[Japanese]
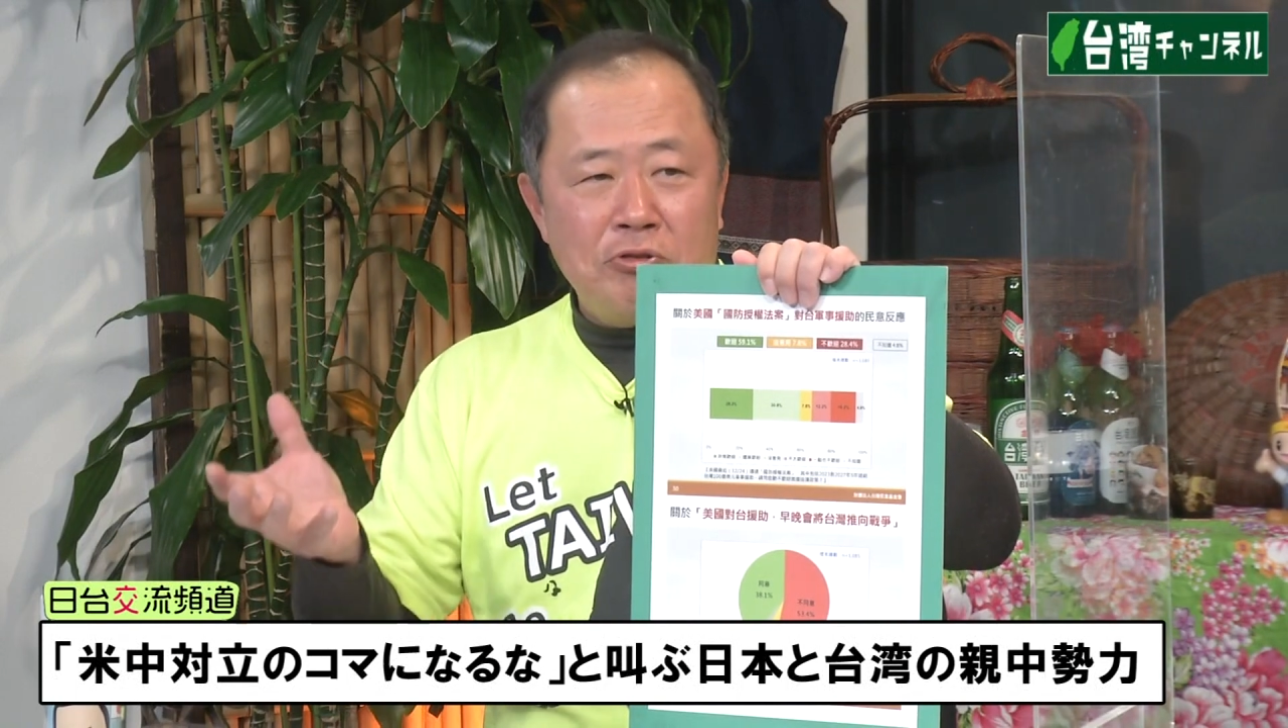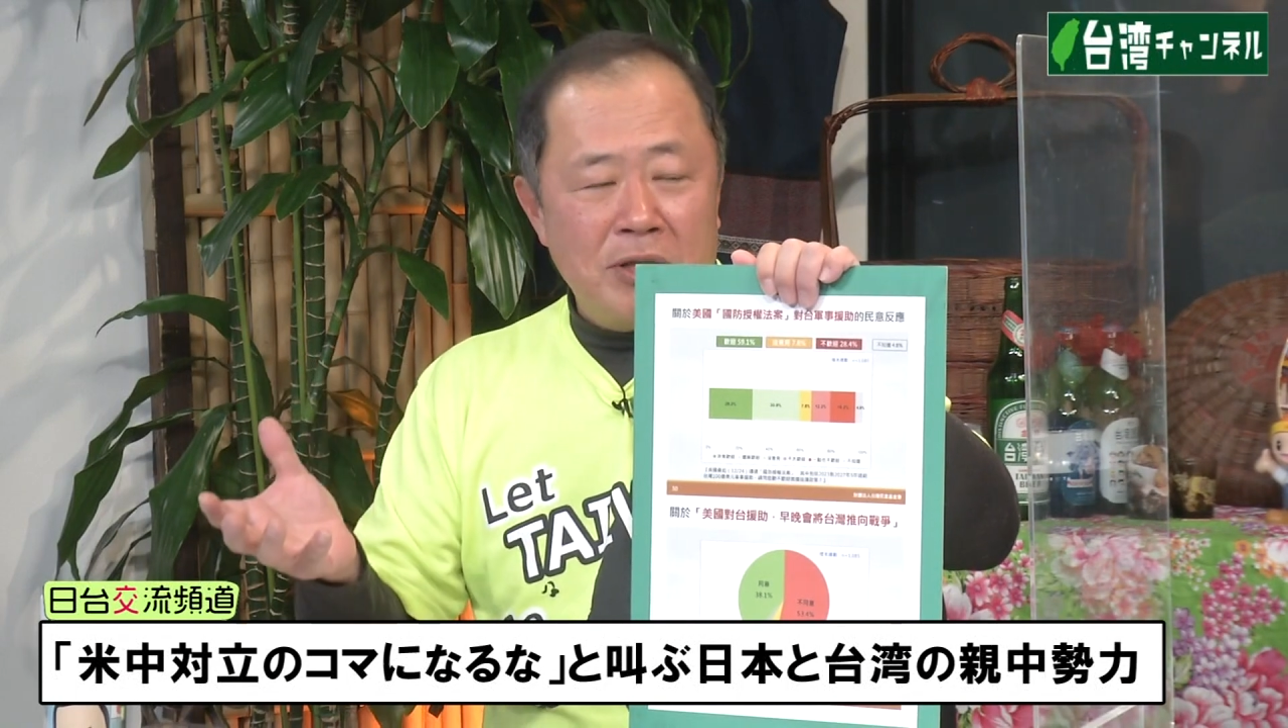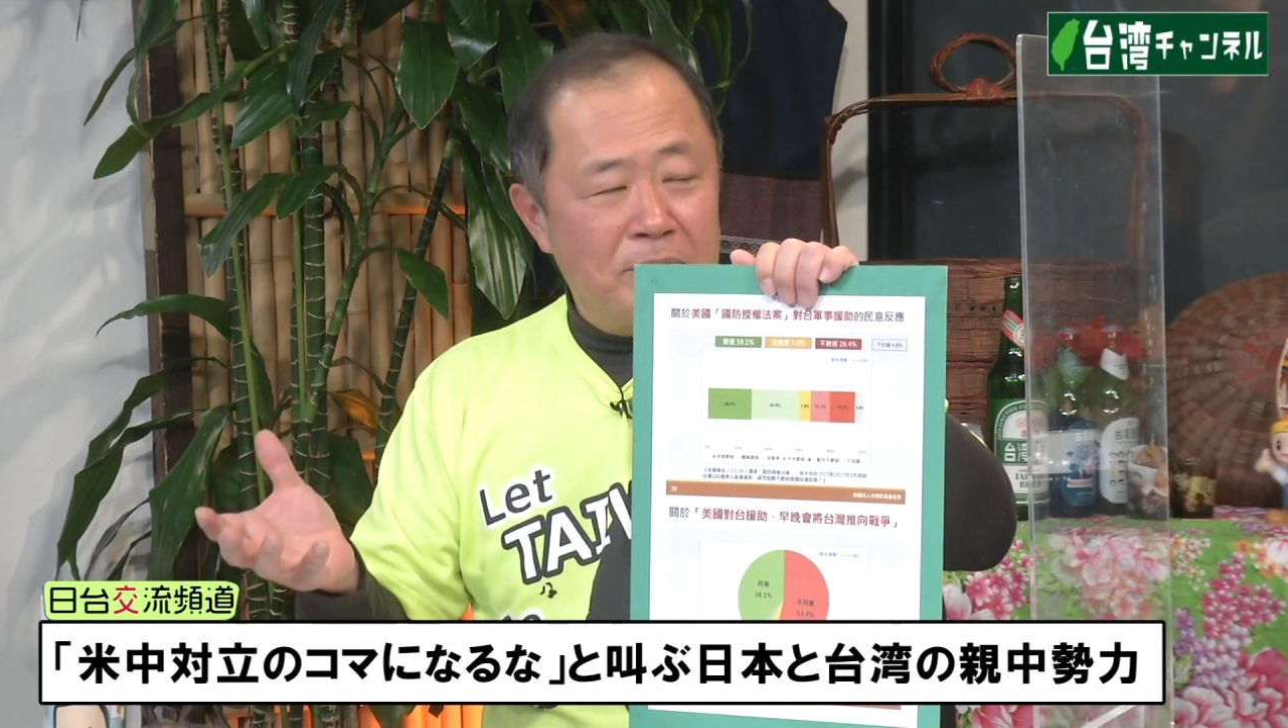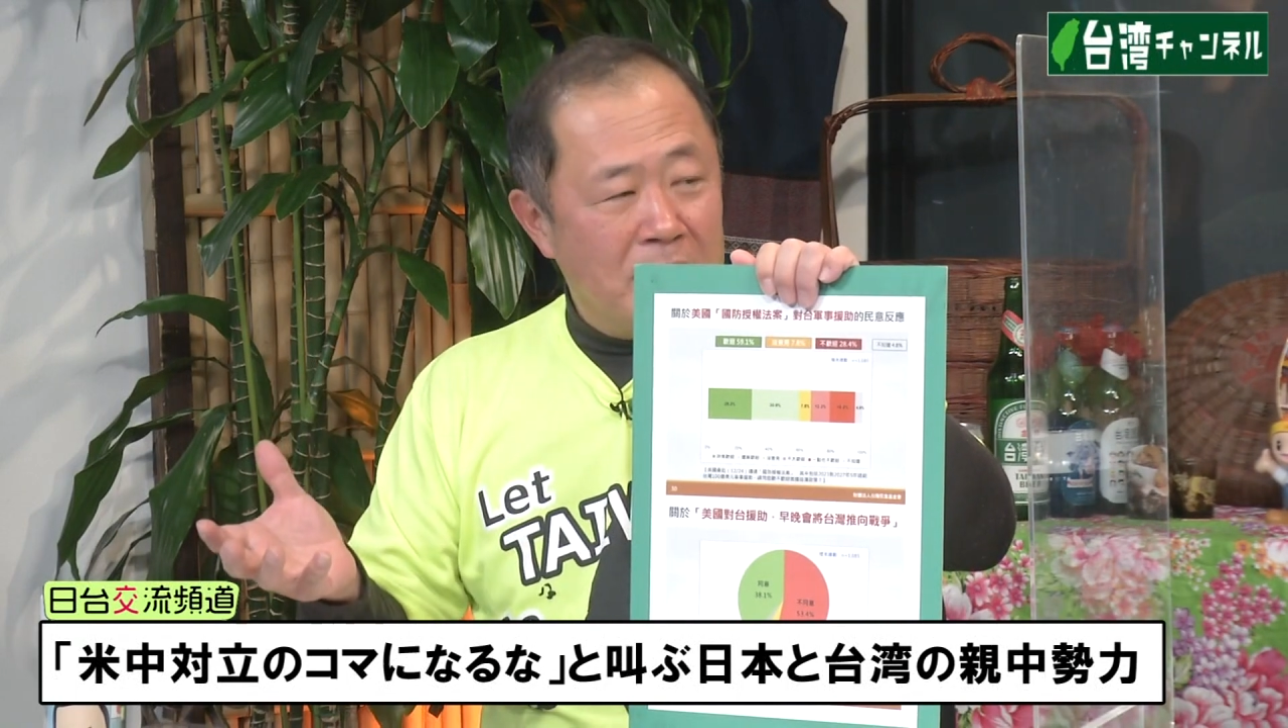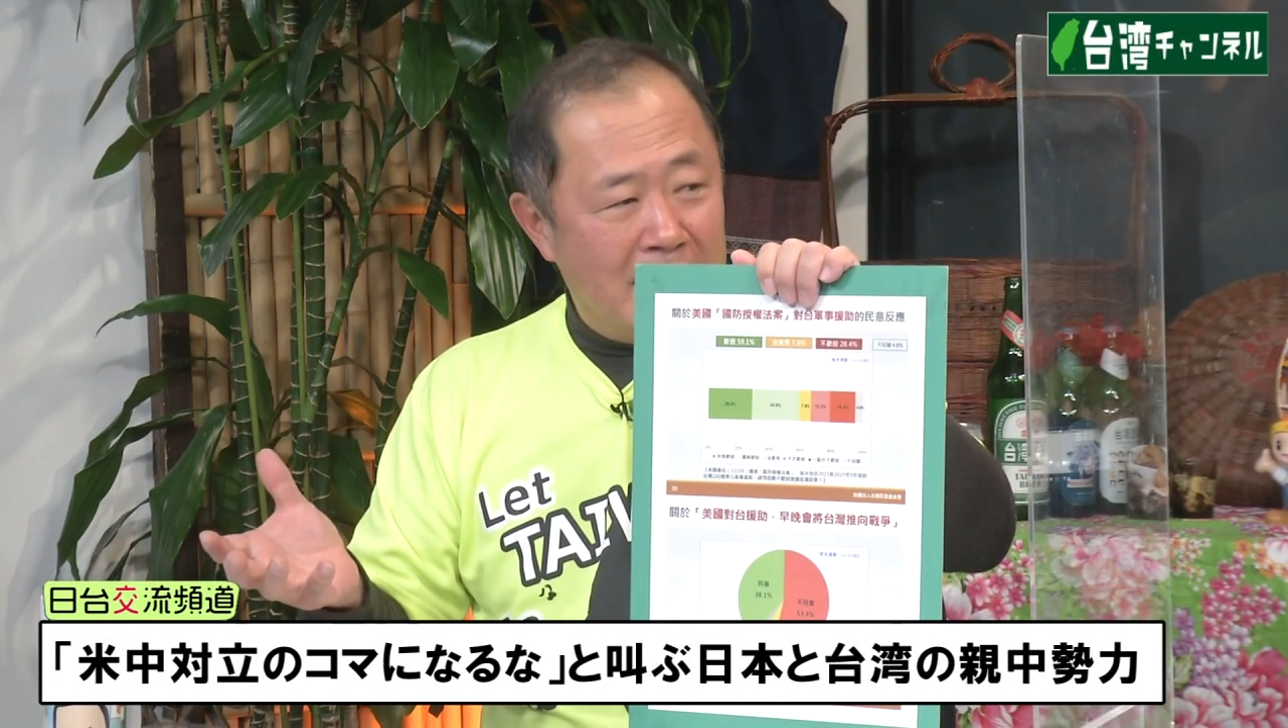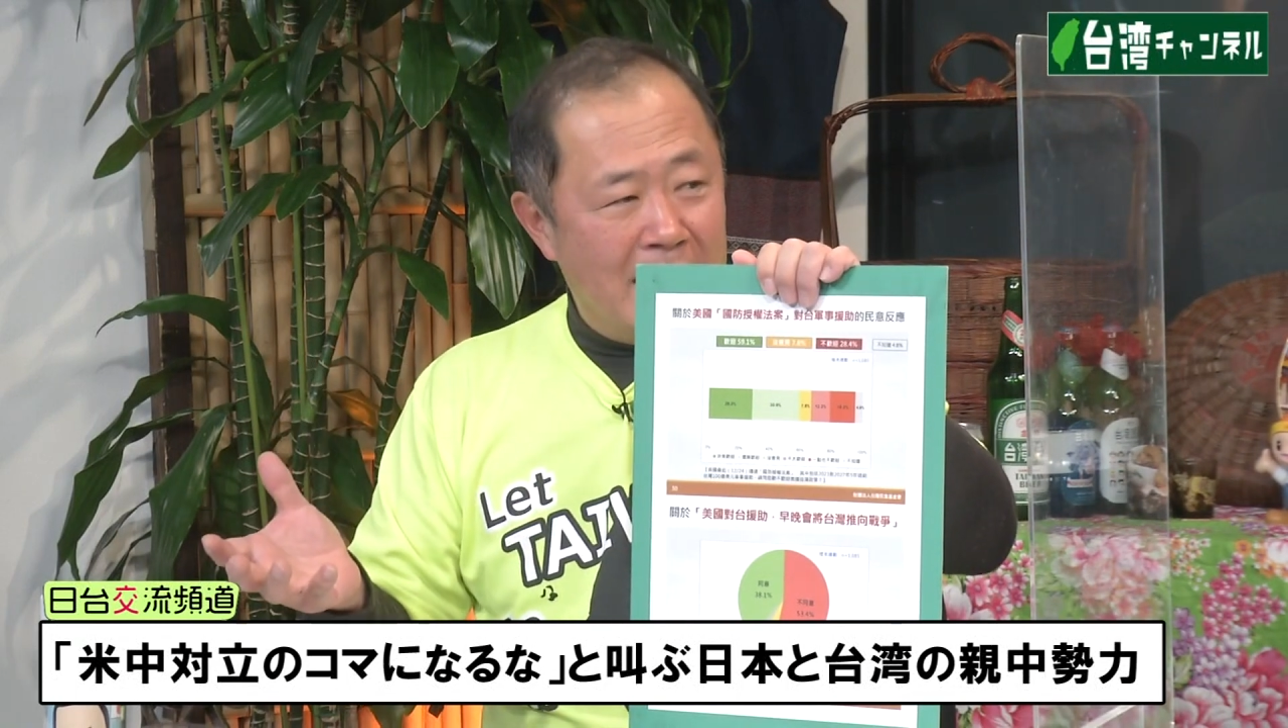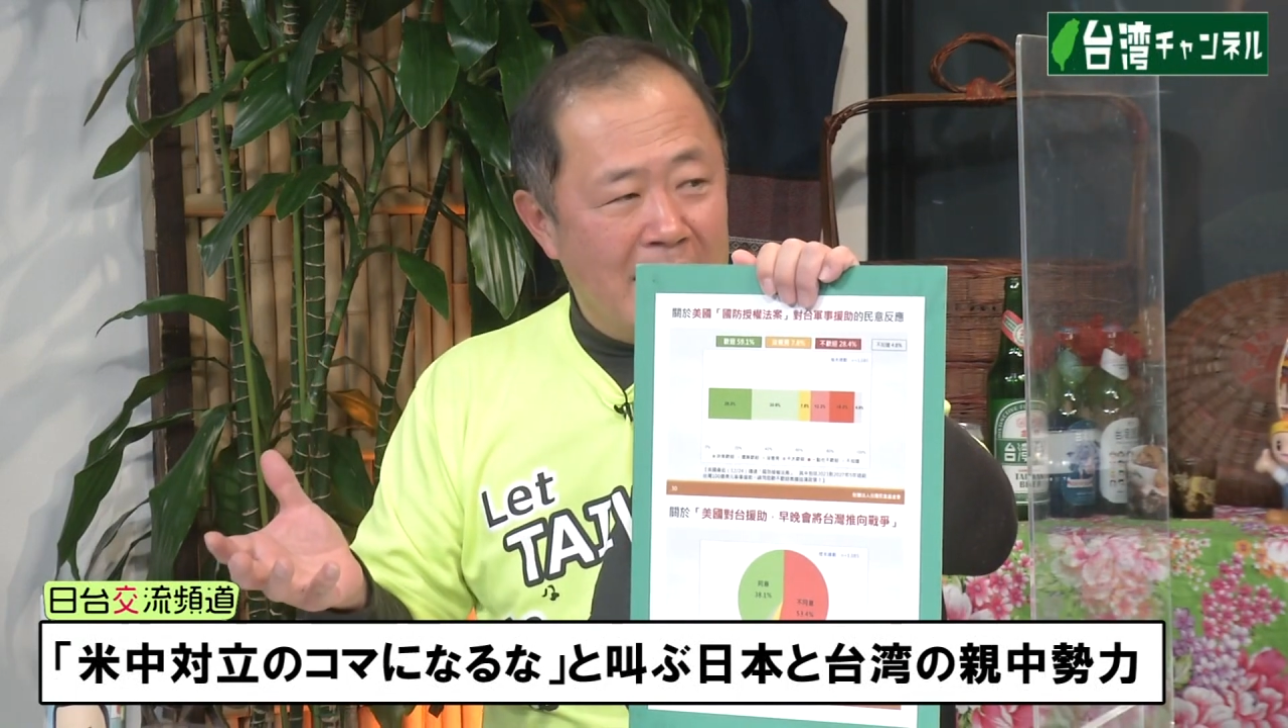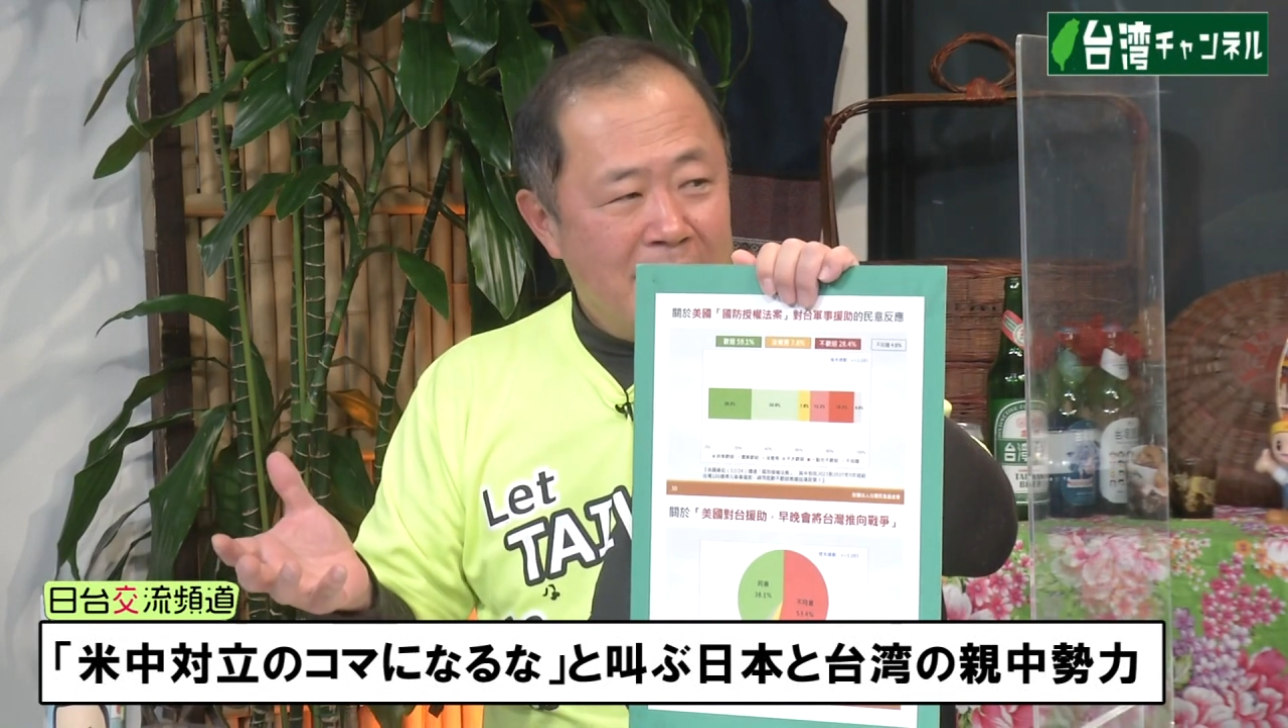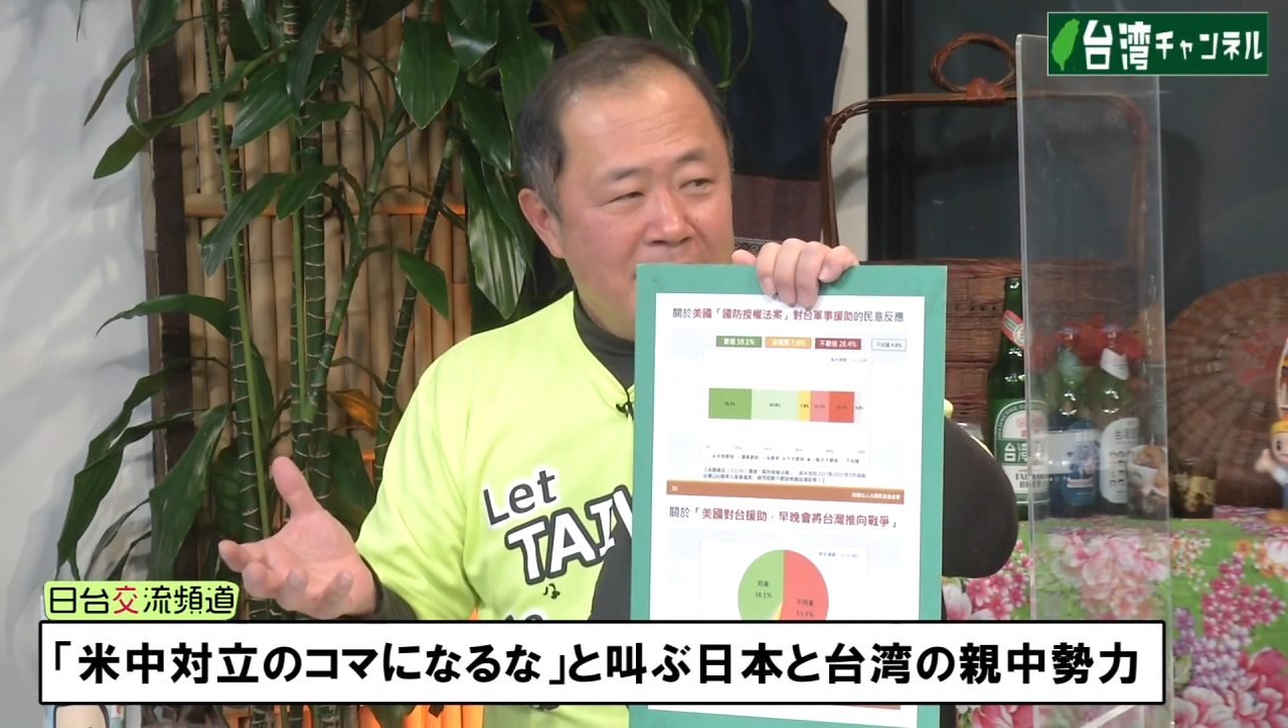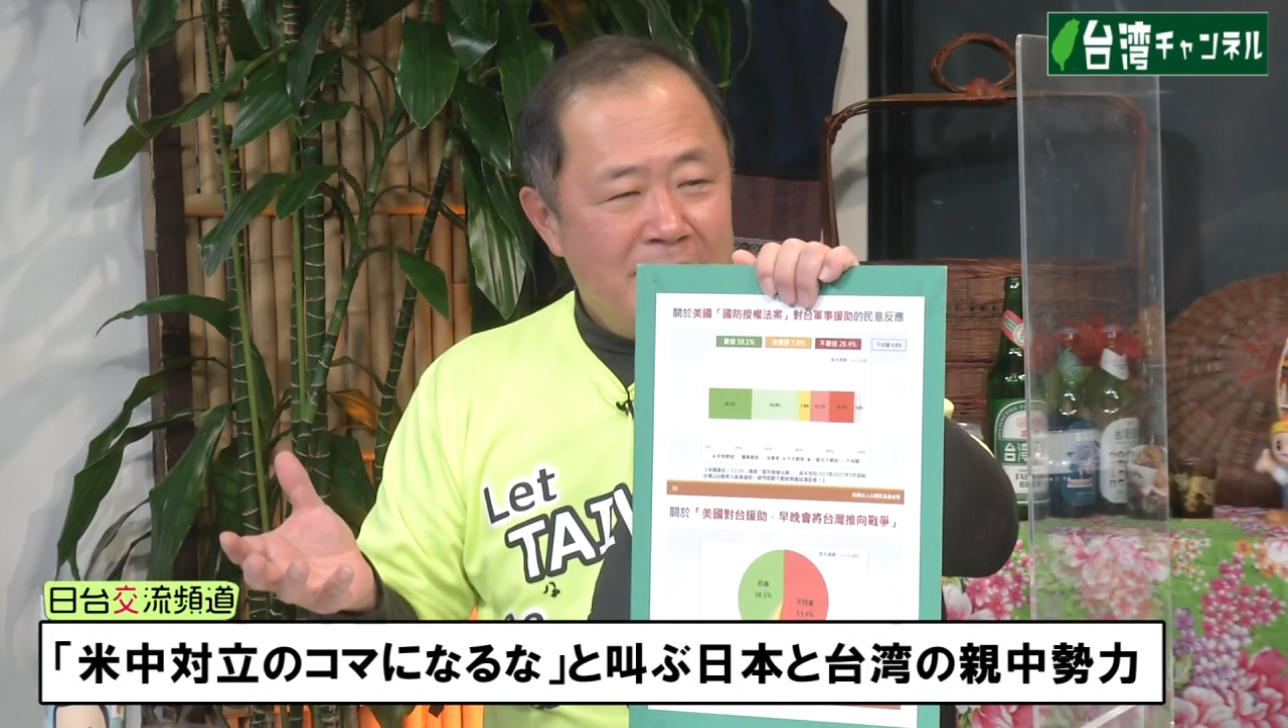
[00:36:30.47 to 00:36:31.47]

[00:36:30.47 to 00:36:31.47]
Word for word: 国なもんだから、